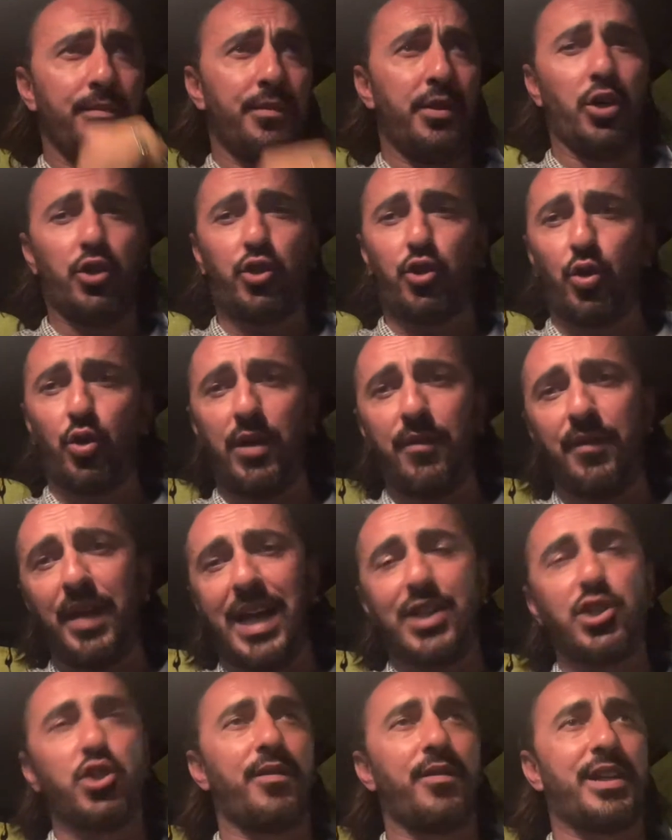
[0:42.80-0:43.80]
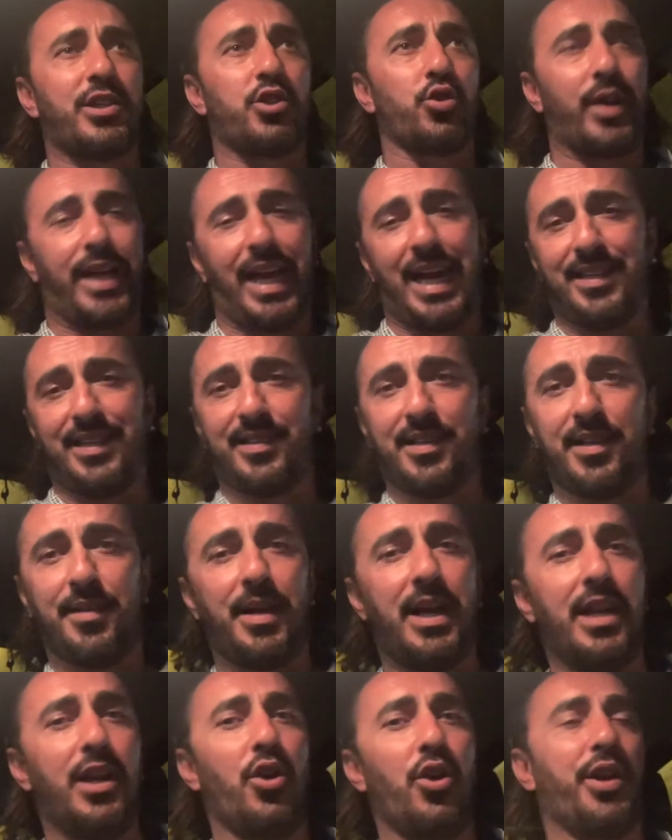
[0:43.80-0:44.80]
io sono in viaggio verso casa
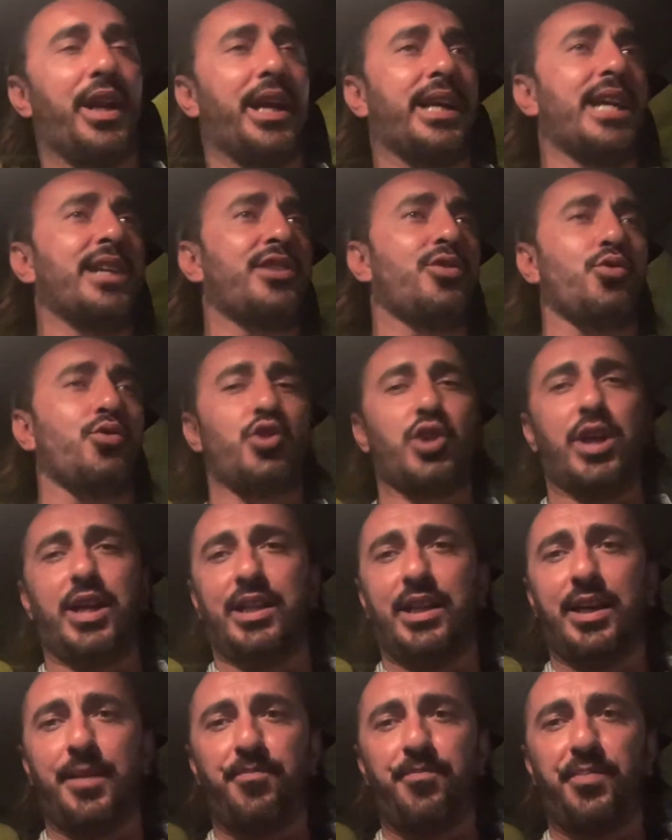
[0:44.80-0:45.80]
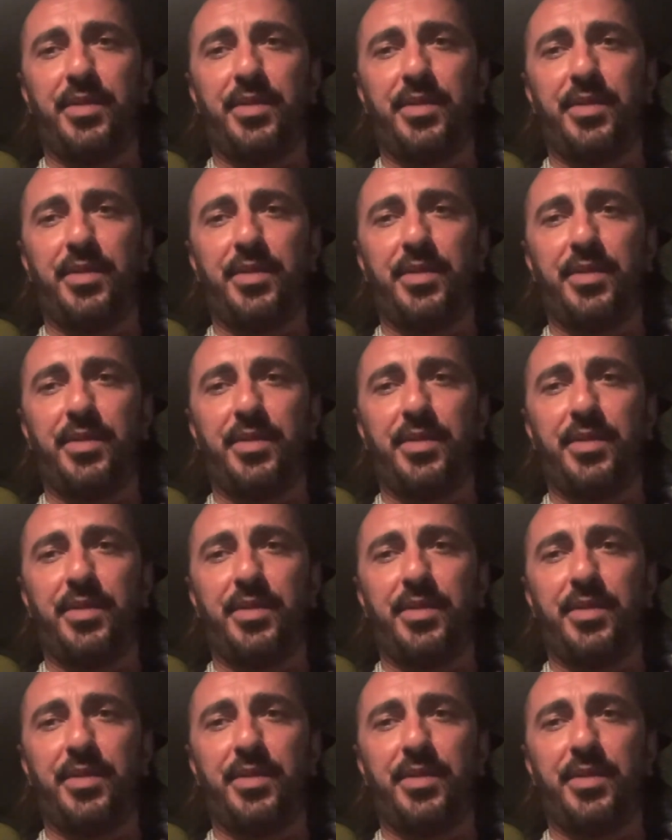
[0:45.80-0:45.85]
allora che succede?